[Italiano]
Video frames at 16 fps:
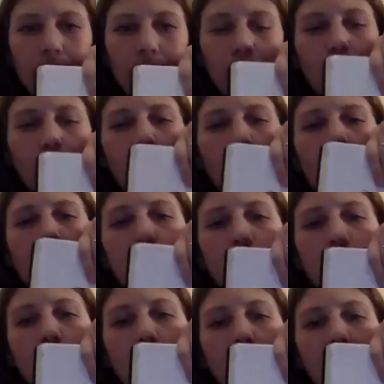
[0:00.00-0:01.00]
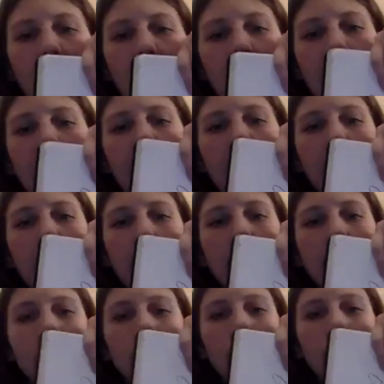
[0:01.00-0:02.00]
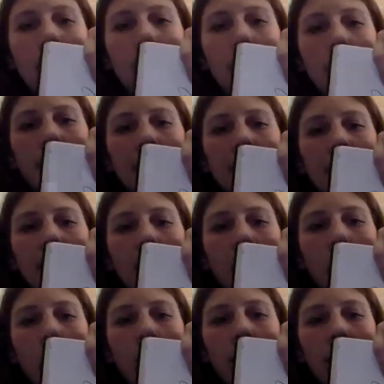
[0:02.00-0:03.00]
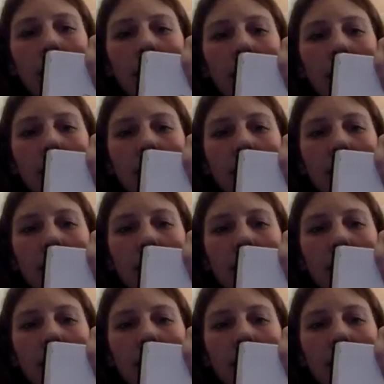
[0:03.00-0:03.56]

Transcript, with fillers: tolgo il sole e metto una lampadina qui,